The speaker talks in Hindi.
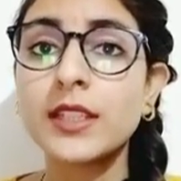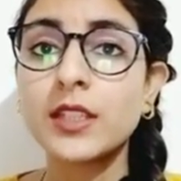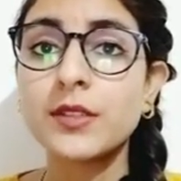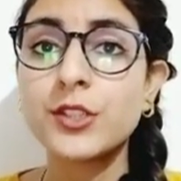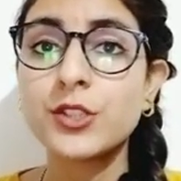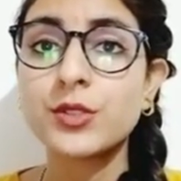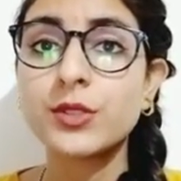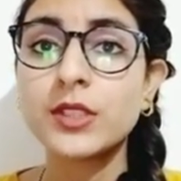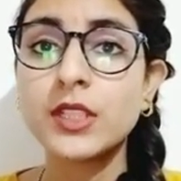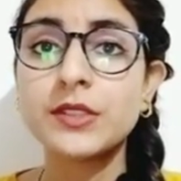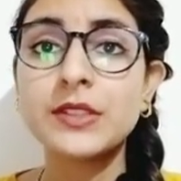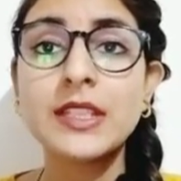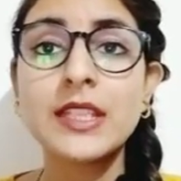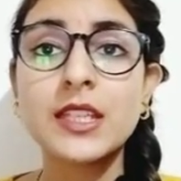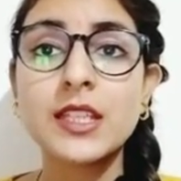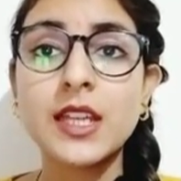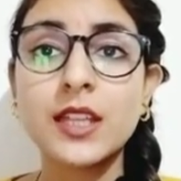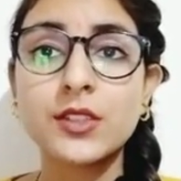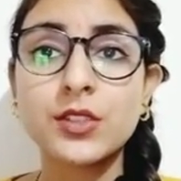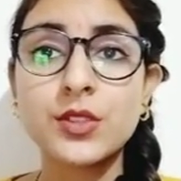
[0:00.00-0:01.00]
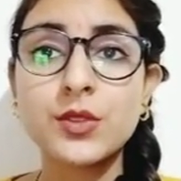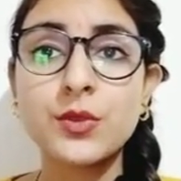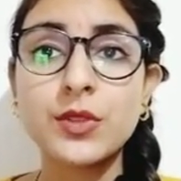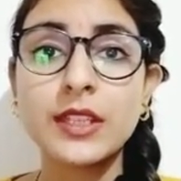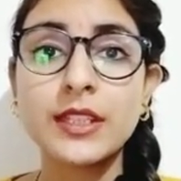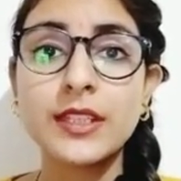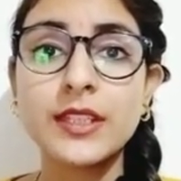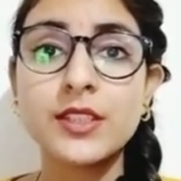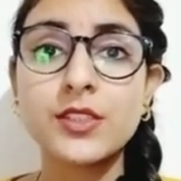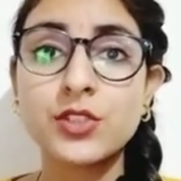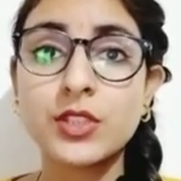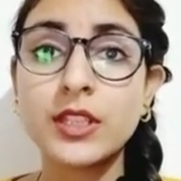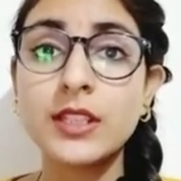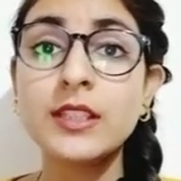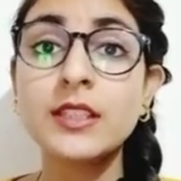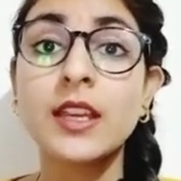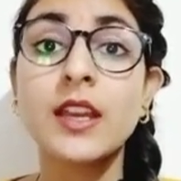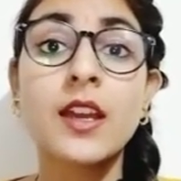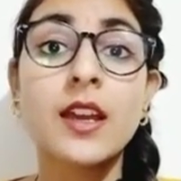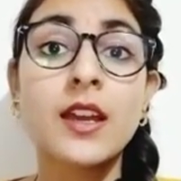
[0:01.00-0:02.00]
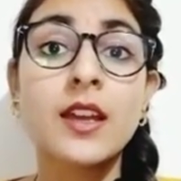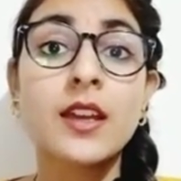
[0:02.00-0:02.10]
माता वैष्णो देवी के यात्रियों के लिए जल्द